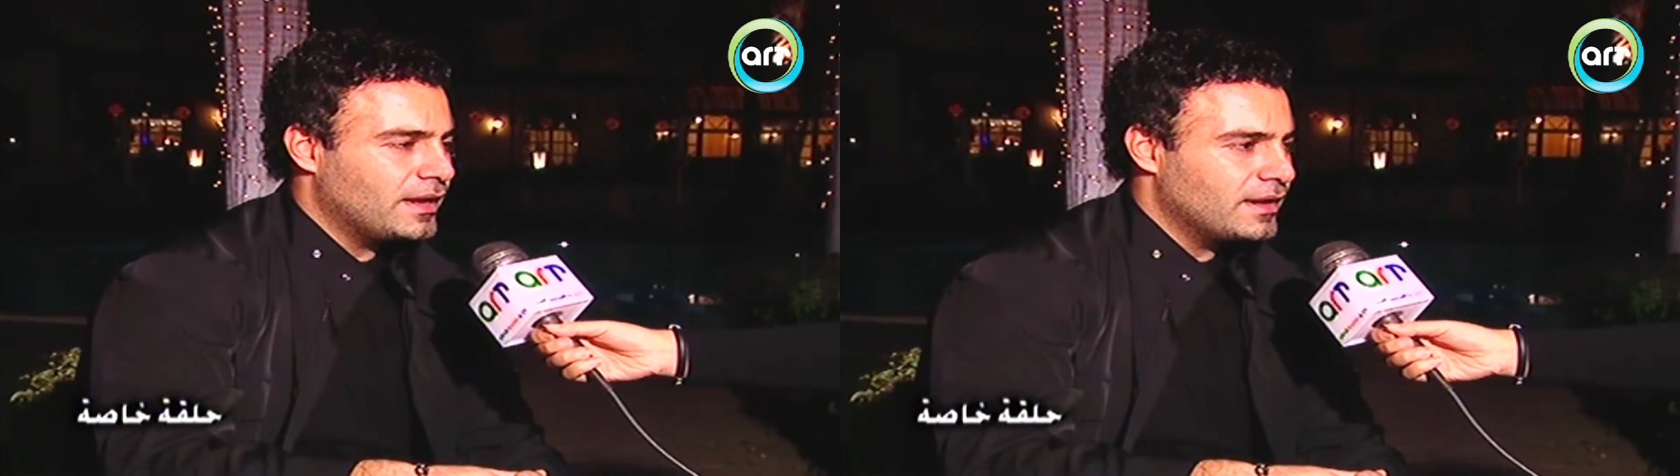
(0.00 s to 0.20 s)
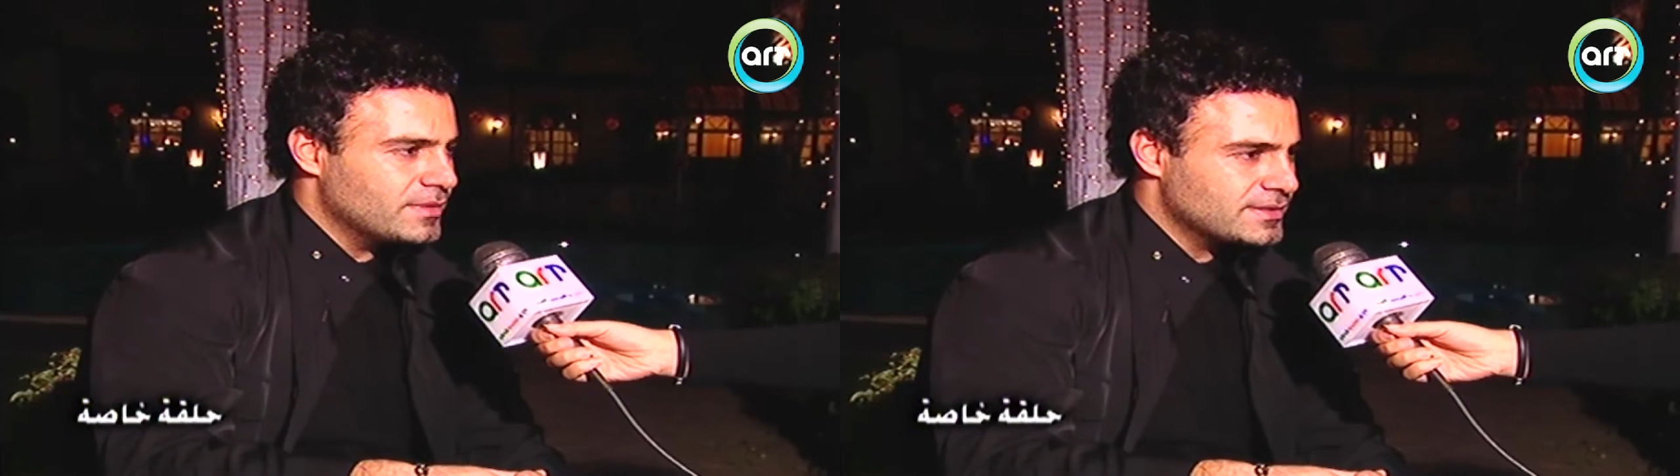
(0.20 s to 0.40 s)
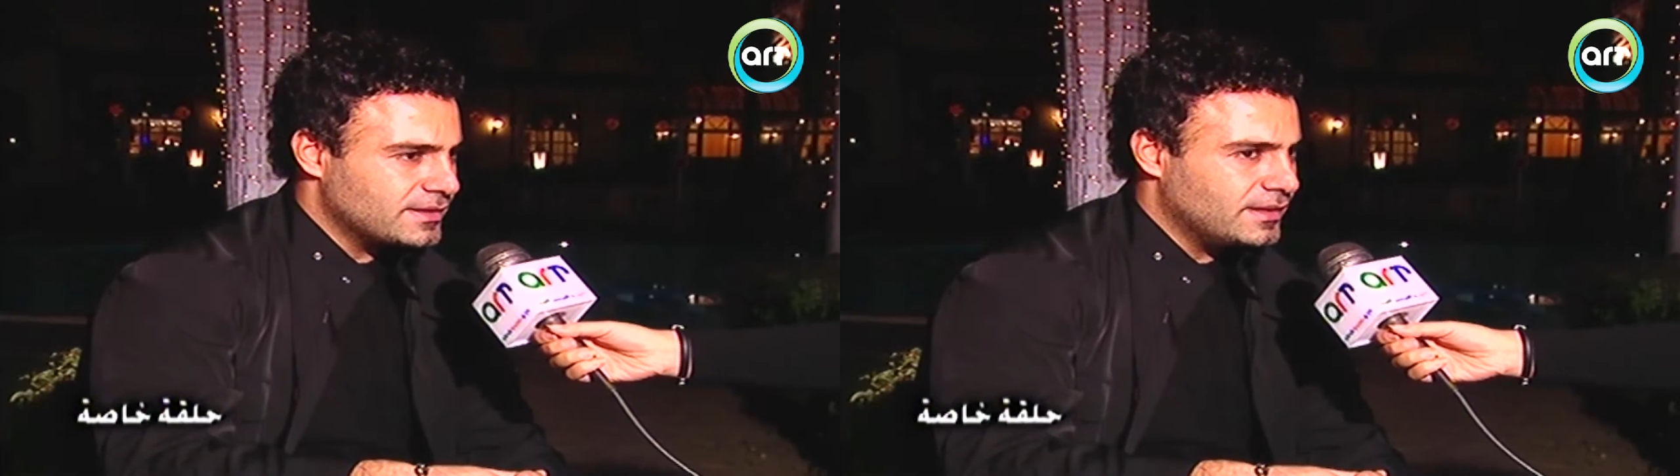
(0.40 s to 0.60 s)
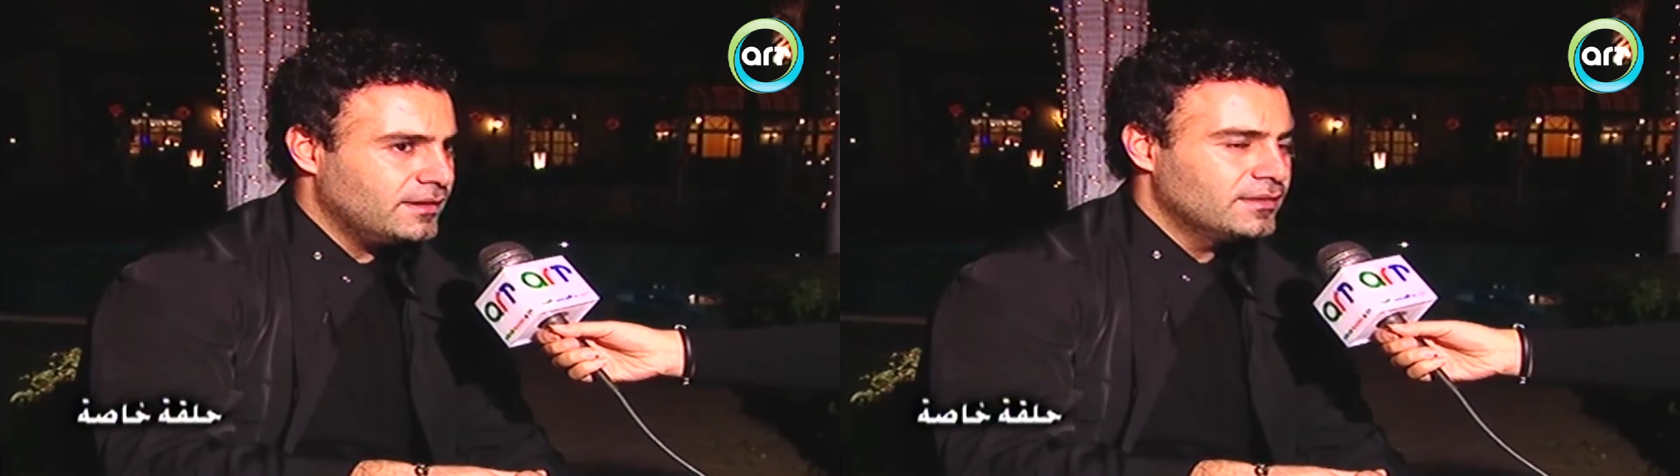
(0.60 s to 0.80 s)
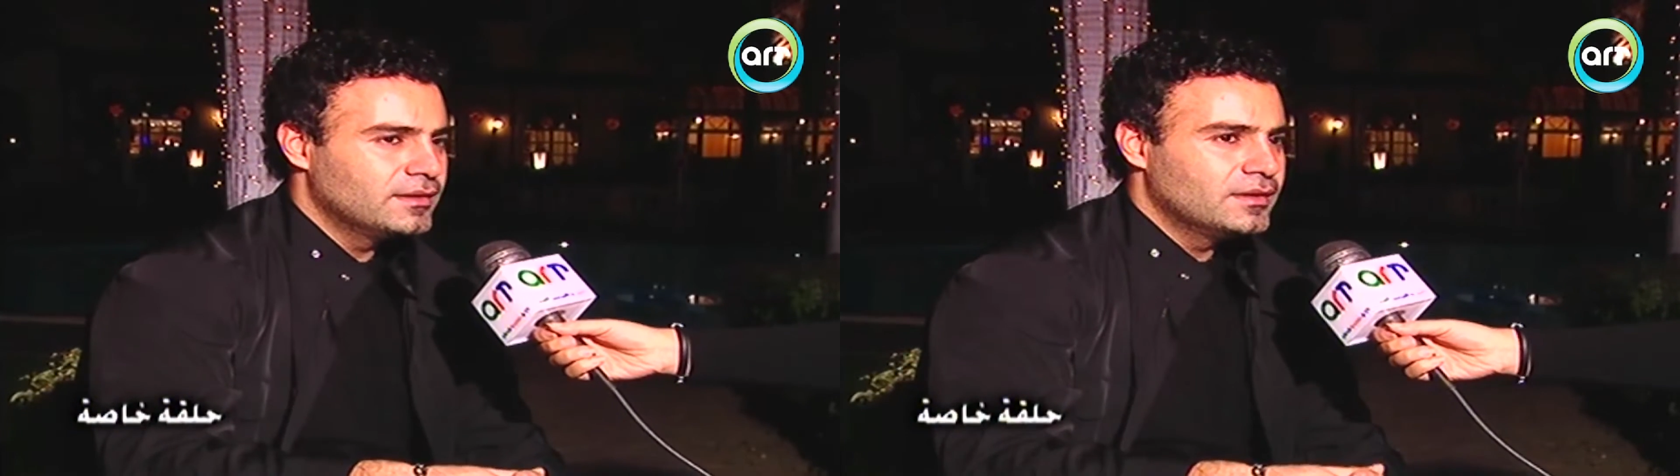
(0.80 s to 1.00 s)
هالمسرح
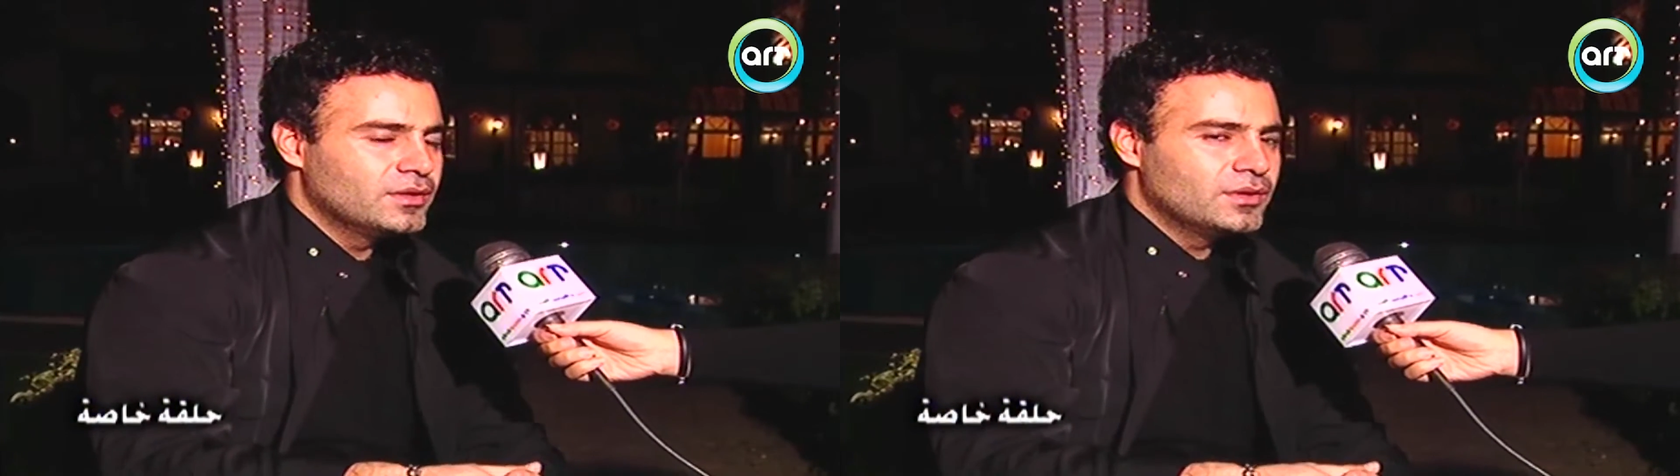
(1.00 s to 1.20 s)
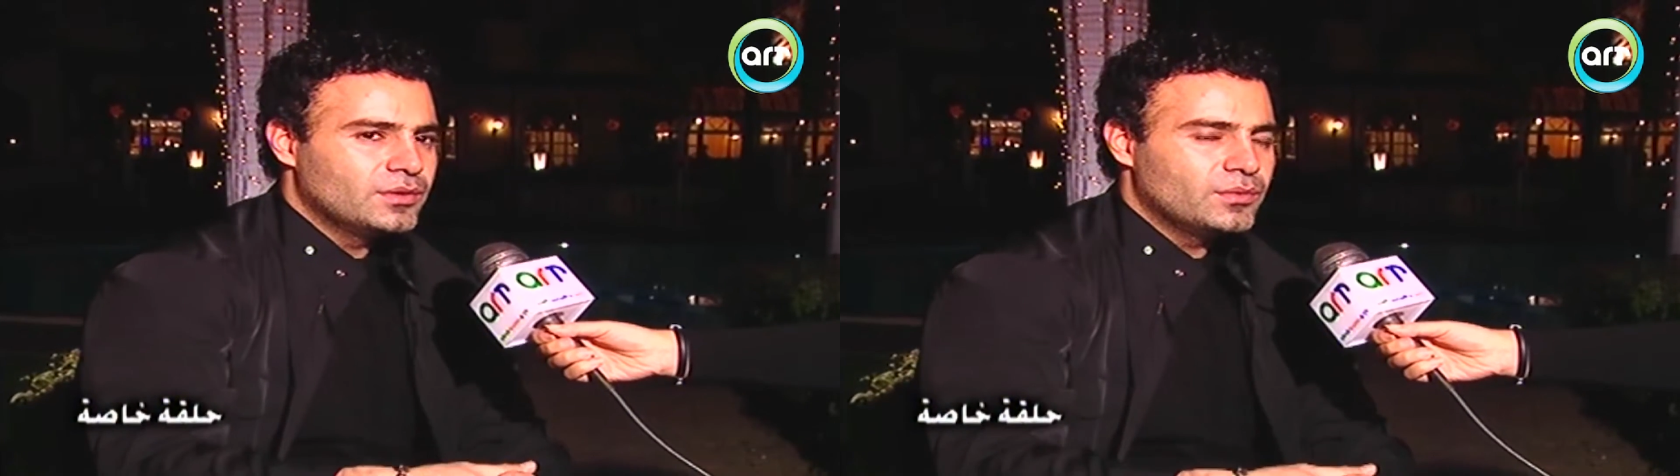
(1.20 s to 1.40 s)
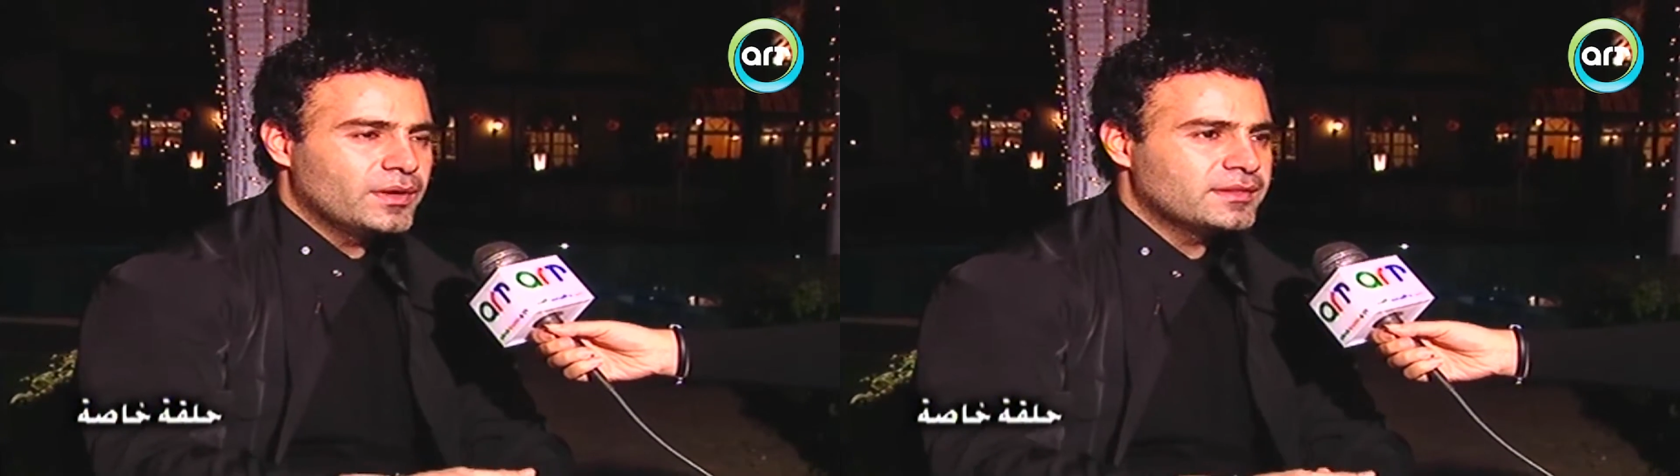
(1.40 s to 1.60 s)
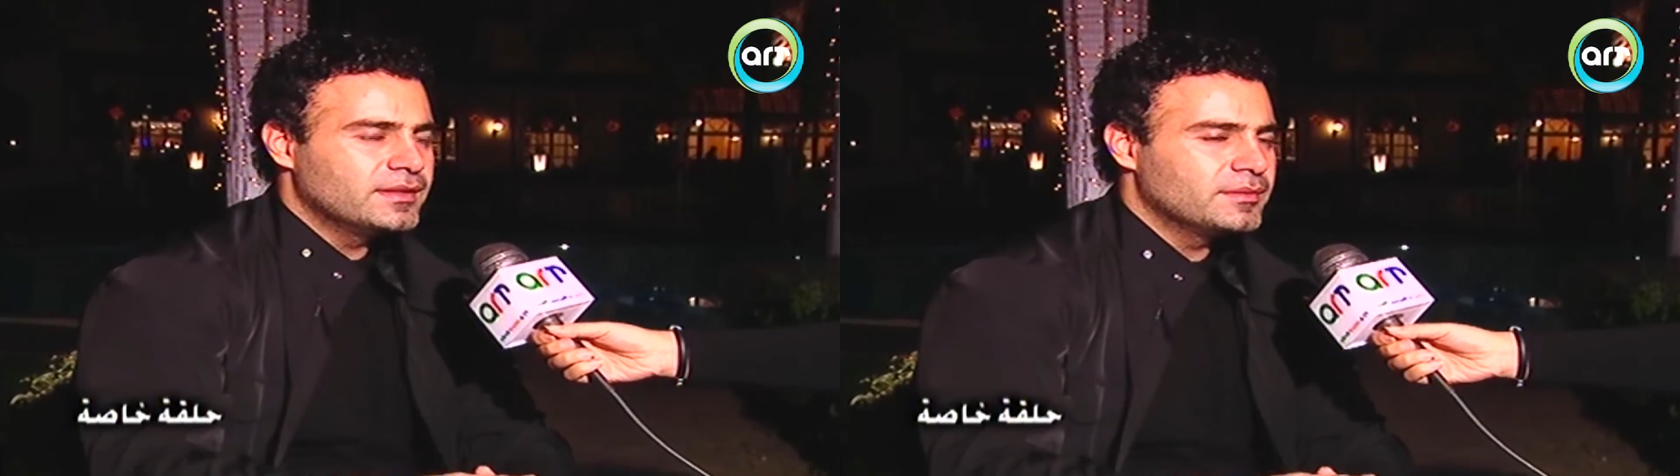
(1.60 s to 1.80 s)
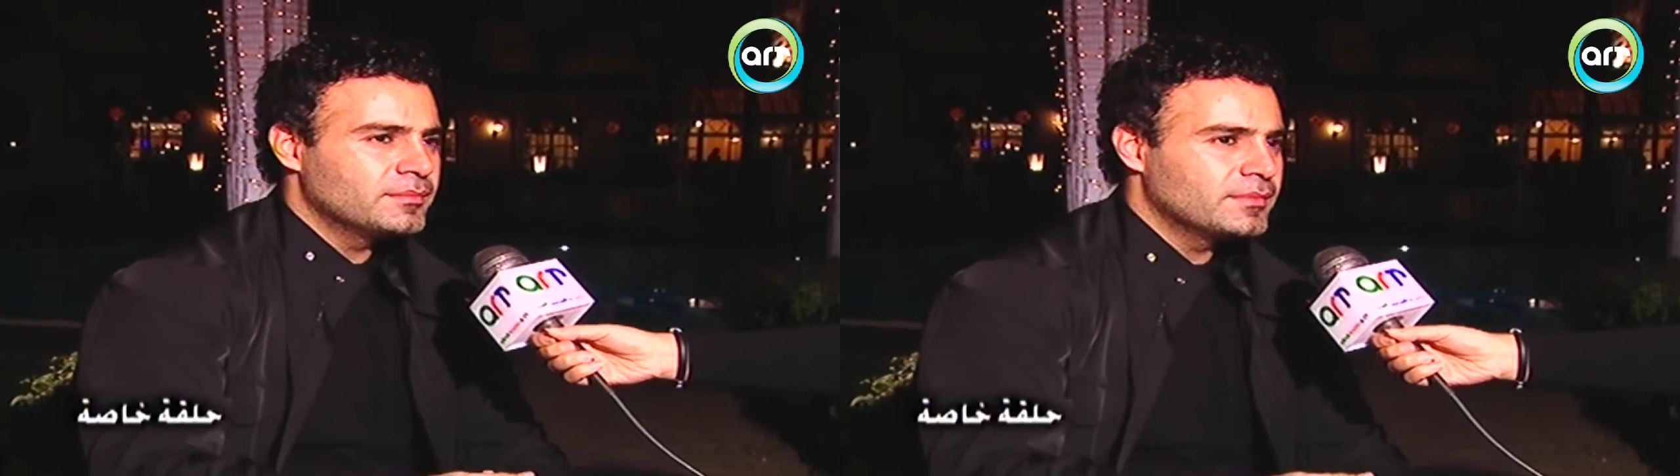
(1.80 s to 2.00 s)

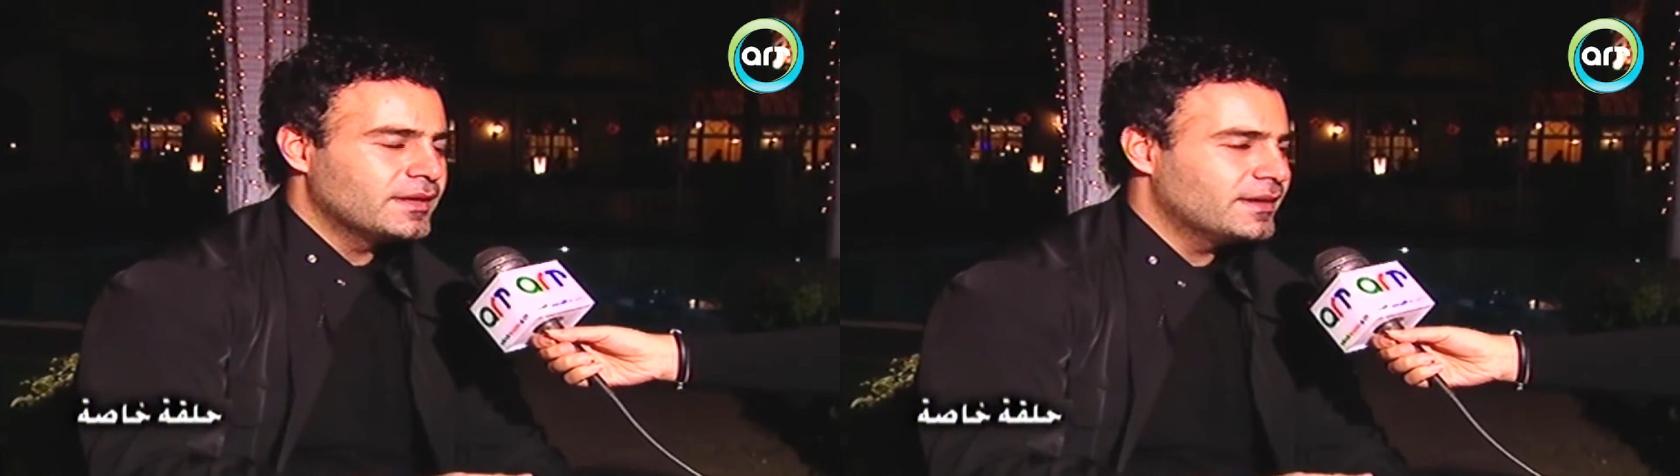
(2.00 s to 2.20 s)
واقدم